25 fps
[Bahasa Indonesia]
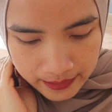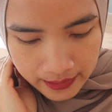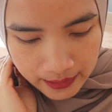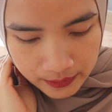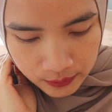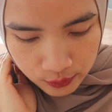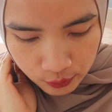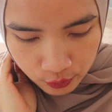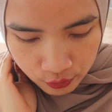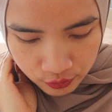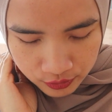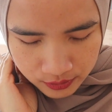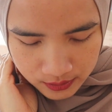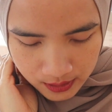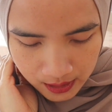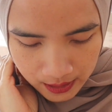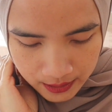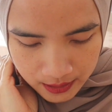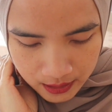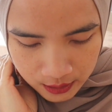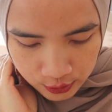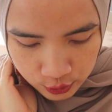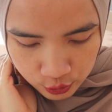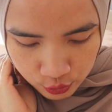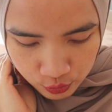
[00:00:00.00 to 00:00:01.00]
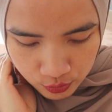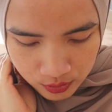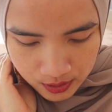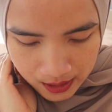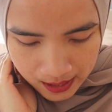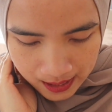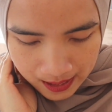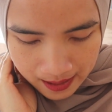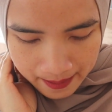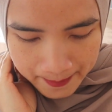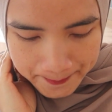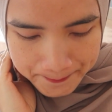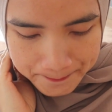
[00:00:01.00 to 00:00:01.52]
Nah, terus ada
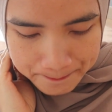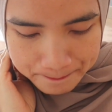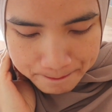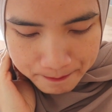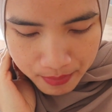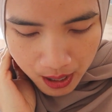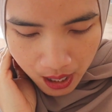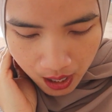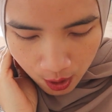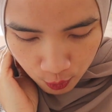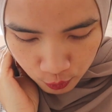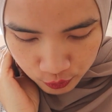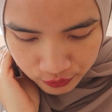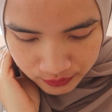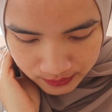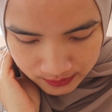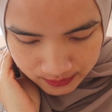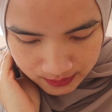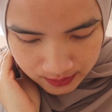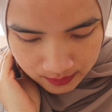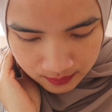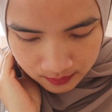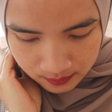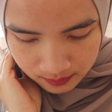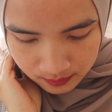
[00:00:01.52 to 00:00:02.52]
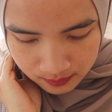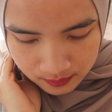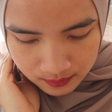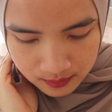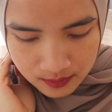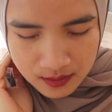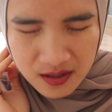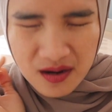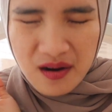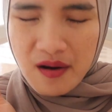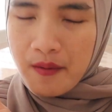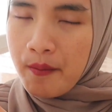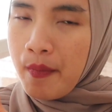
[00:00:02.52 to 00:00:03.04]
juga pouncing.
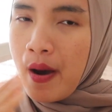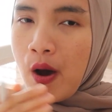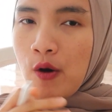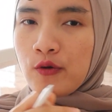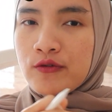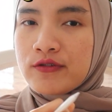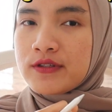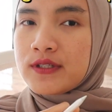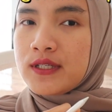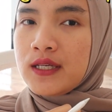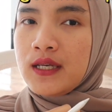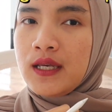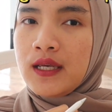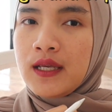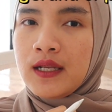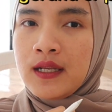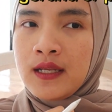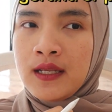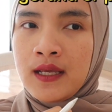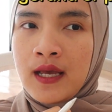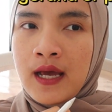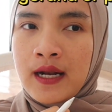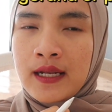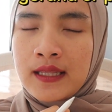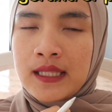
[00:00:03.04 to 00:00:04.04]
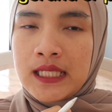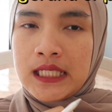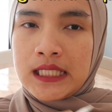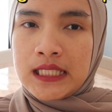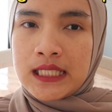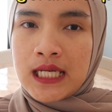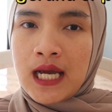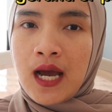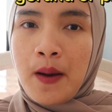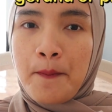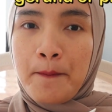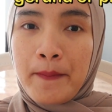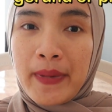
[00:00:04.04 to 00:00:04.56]
Pouncing ini
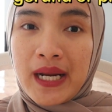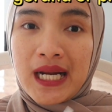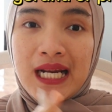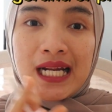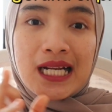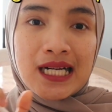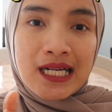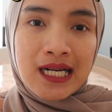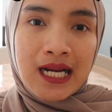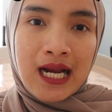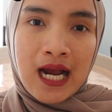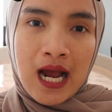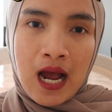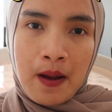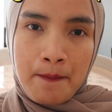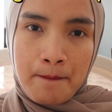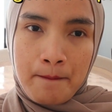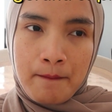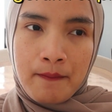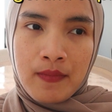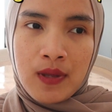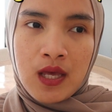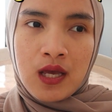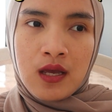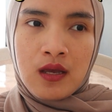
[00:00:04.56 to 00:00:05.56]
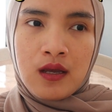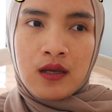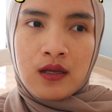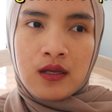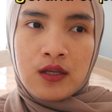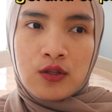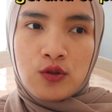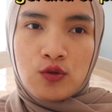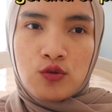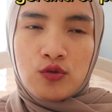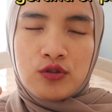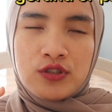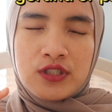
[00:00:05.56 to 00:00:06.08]
artinya menerkam
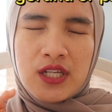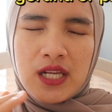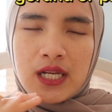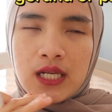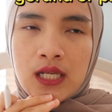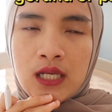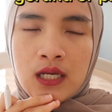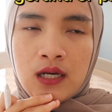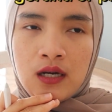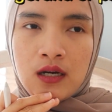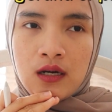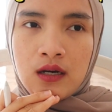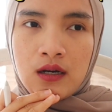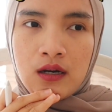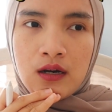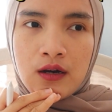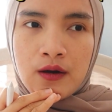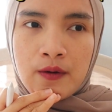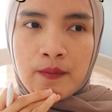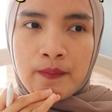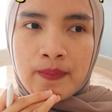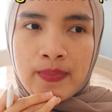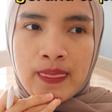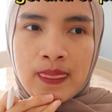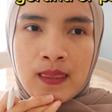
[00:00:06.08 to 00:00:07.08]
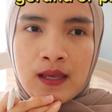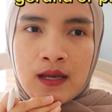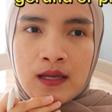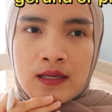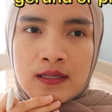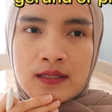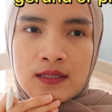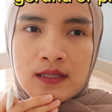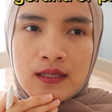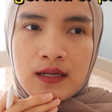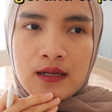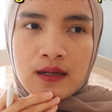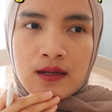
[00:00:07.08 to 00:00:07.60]
gitu. Jadi um,
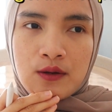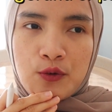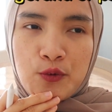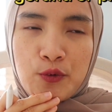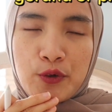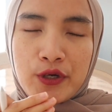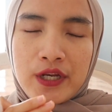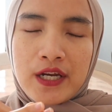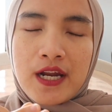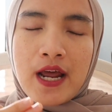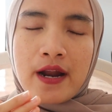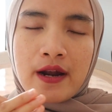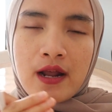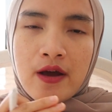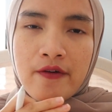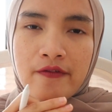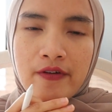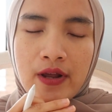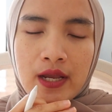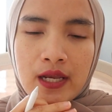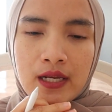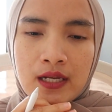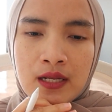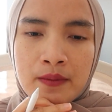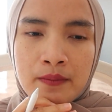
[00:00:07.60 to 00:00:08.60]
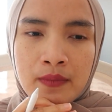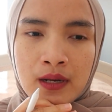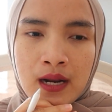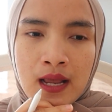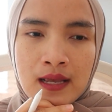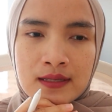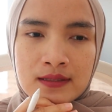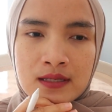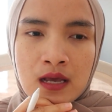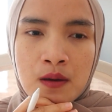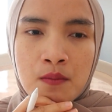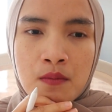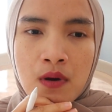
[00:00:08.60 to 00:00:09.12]
si Nuri dan Afra ini
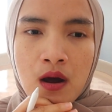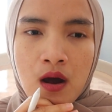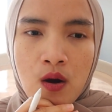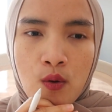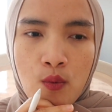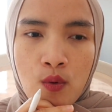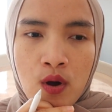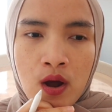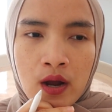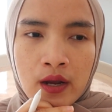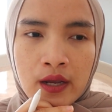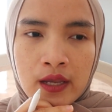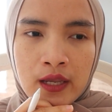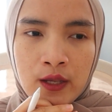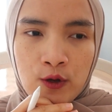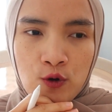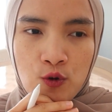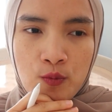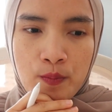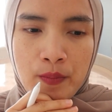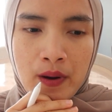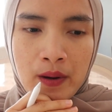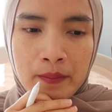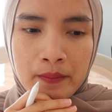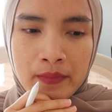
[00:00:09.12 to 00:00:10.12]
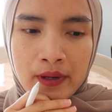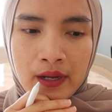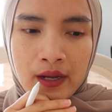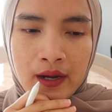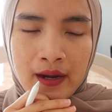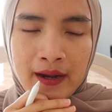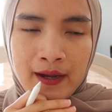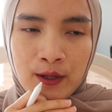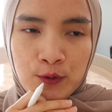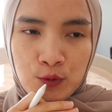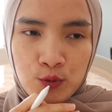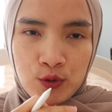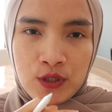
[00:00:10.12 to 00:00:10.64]
merasa bahwa kehidupan
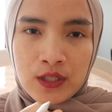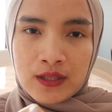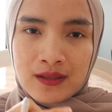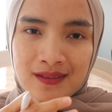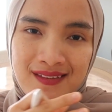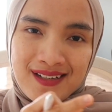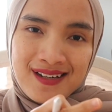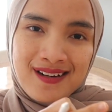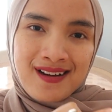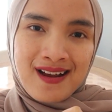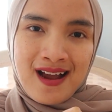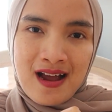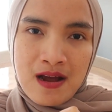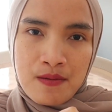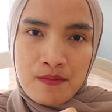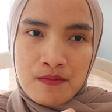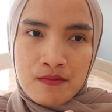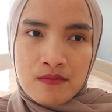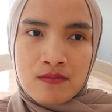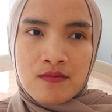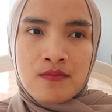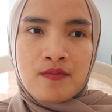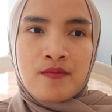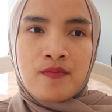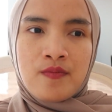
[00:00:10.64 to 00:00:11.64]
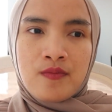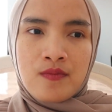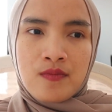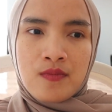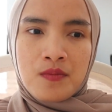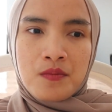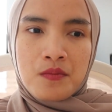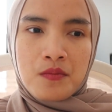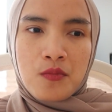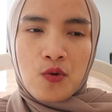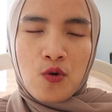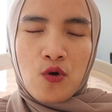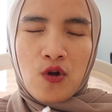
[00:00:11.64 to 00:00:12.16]
mereka itu diterkam
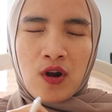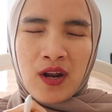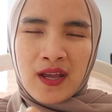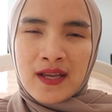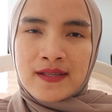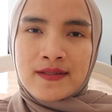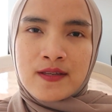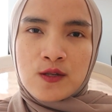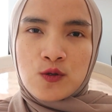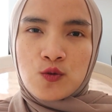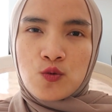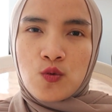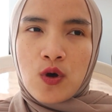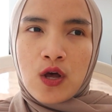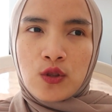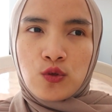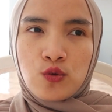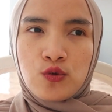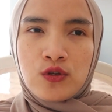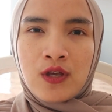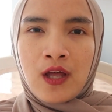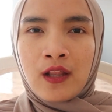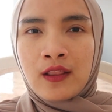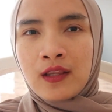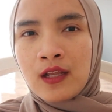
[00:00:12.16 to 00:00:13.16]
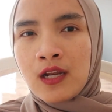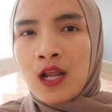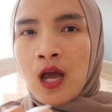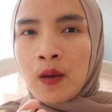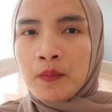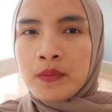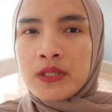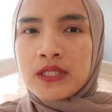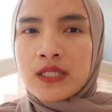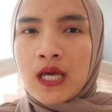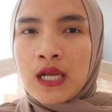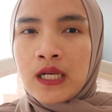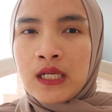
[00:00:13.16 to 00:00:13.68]
oleh sesuatu yang
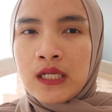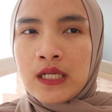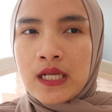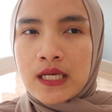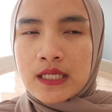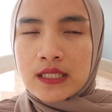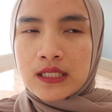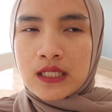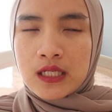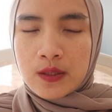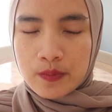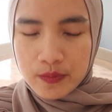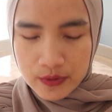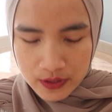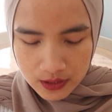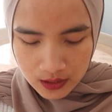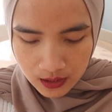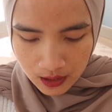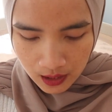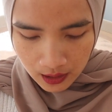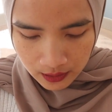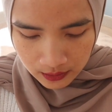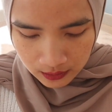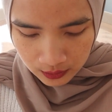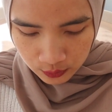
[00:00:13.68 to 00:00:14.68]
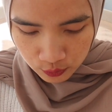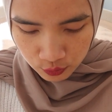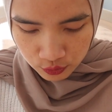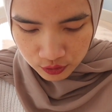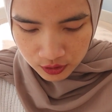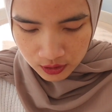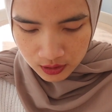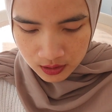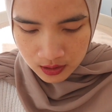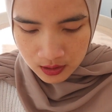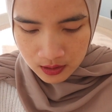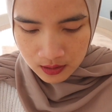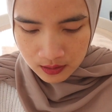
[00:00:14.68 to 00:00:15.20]
tidak bisa dideskripsikan gitu.
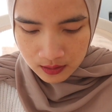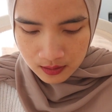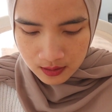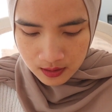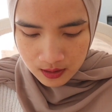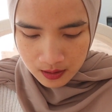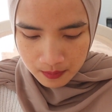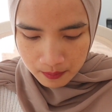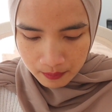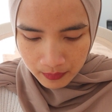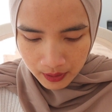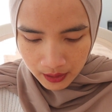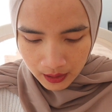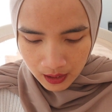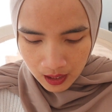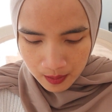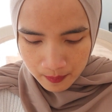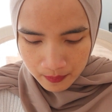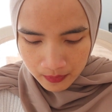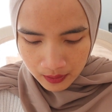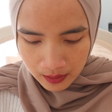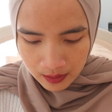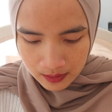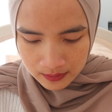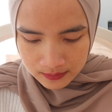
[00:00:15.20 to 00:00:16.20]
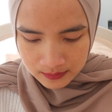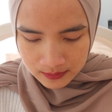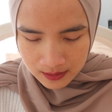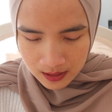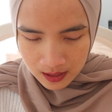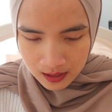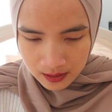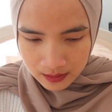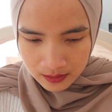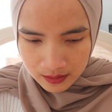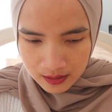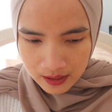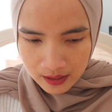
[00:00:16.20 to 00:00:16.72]
Jadi mereka
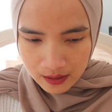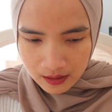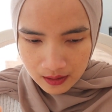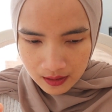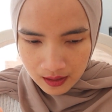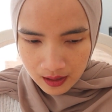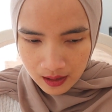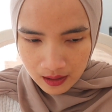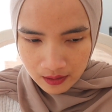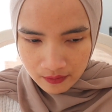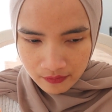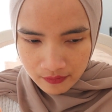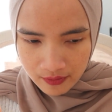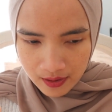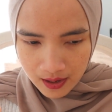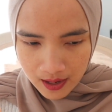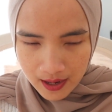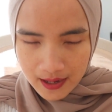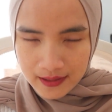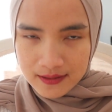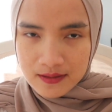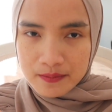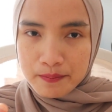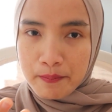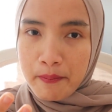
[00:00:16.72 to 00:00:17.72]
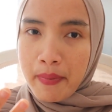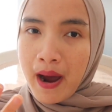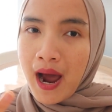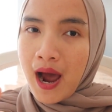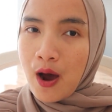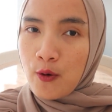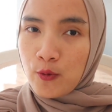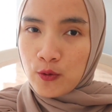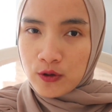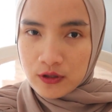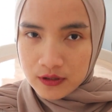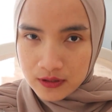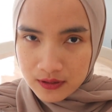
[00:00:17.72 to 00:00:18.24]
merasa their life has
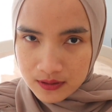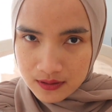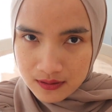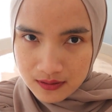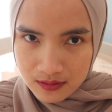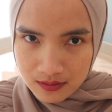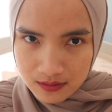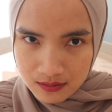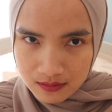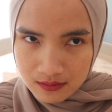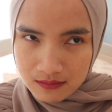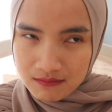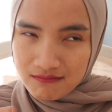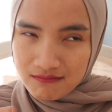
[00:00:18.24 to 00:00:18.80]
pounced.